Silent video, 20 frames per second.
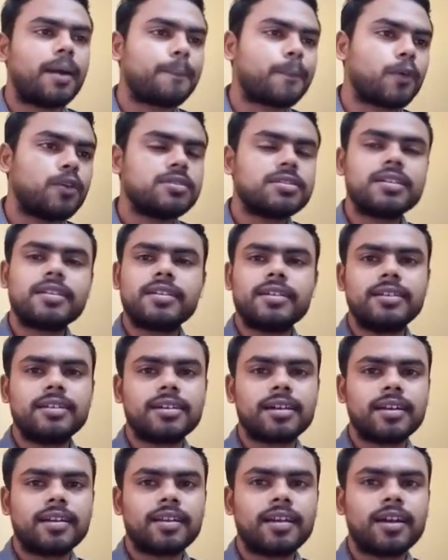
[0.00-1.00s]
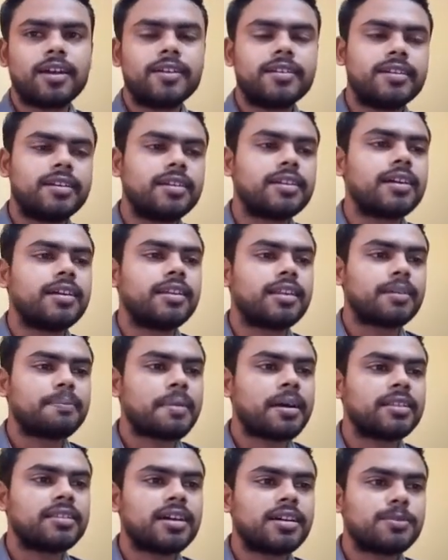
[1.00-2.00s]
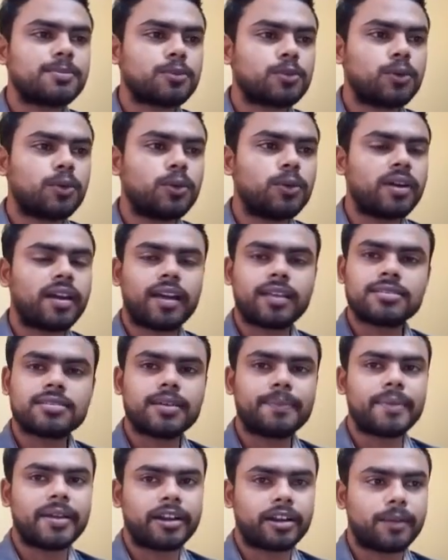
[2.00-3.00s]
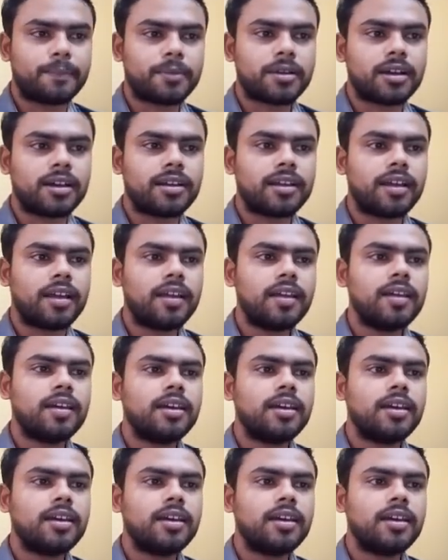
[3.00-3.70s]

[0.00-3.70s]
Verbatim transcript: आपको इसे रीड करना है रीड करने के बाद आपको एग्ज़ाम अटैम्प्ट करना है